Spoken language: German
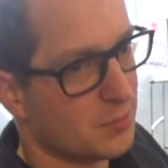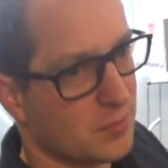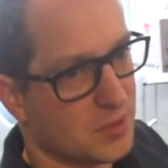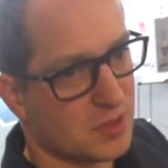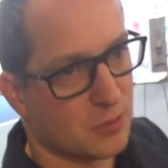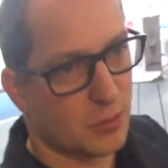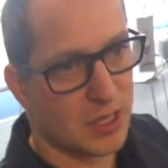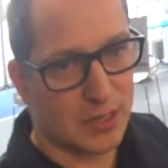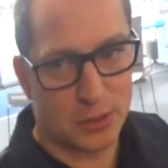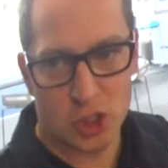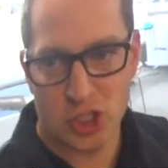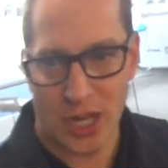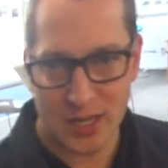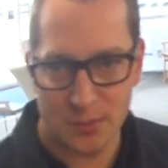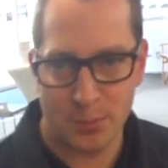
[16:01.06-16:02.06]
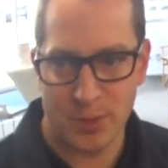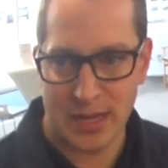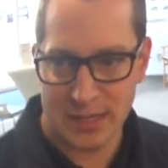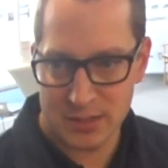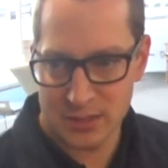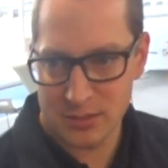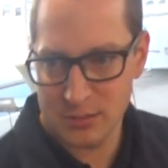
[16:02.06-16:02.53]
eine sogenannte
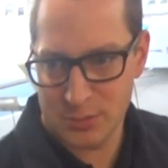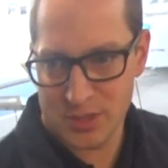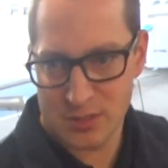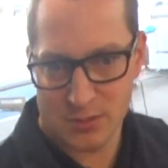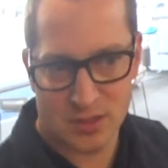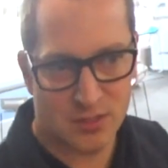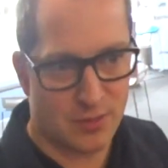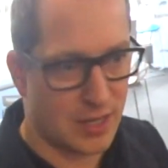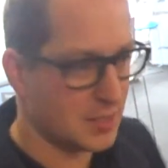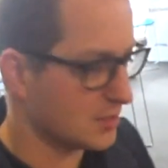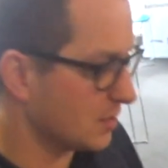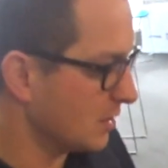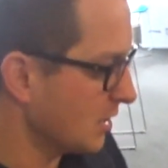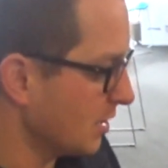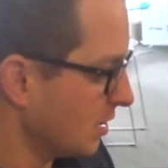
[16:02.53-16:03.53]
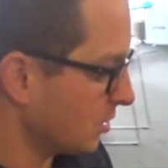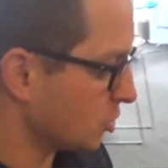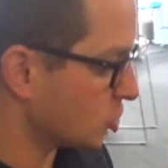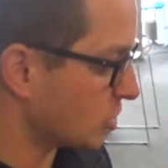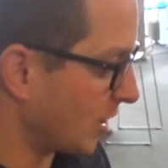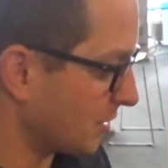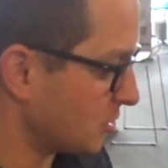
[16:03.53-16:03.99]
Standplatte bzw. ein
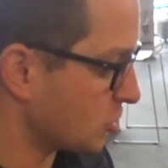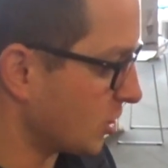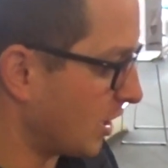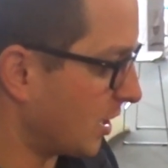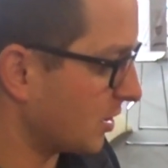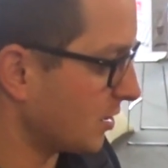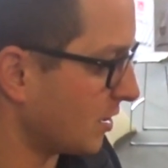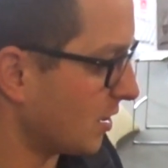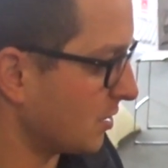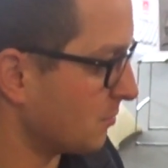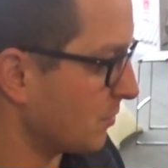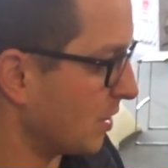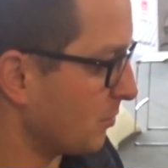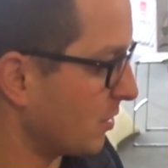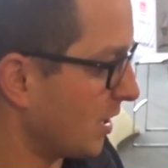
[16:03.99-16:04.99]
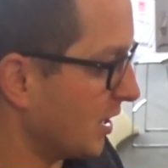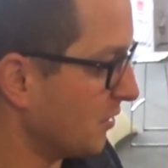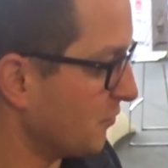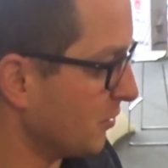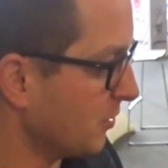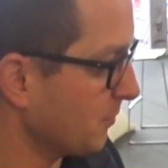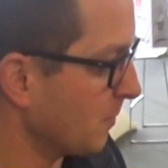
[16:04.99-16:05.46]
Standschade am, am
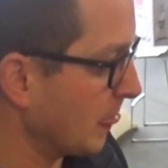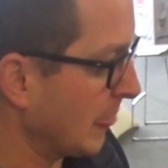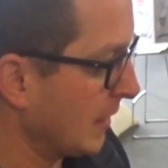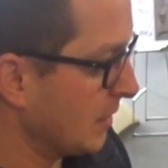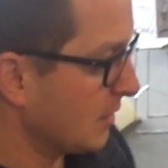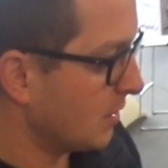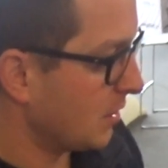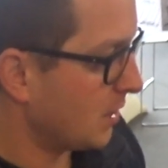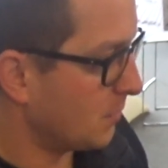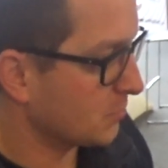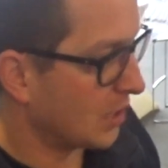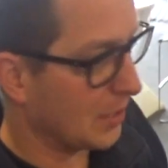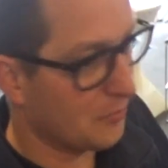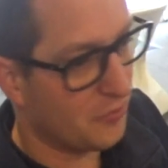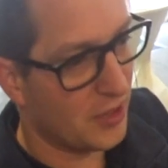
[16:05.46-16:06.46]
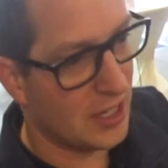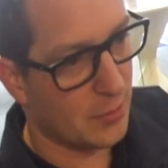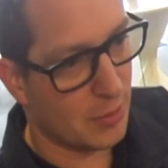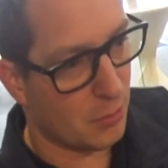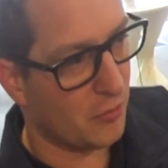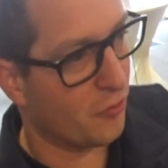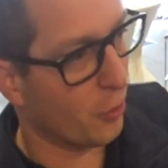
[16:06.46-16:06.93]
Reifen. Ähm, da empfehle ich
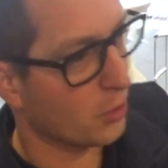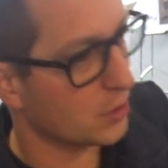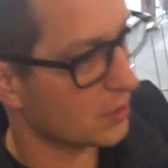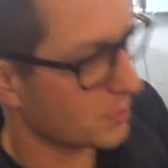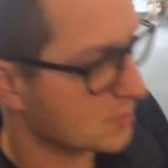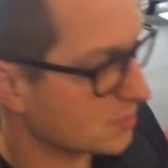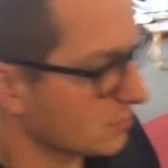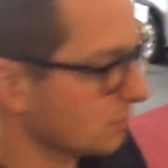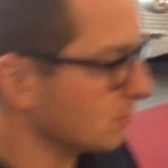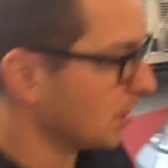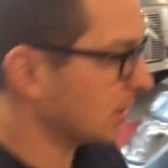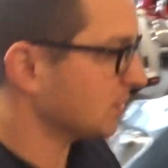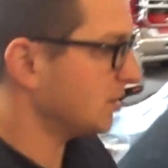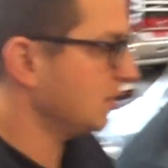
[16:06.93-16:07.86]
mir immer folgendes. Ne? Man hat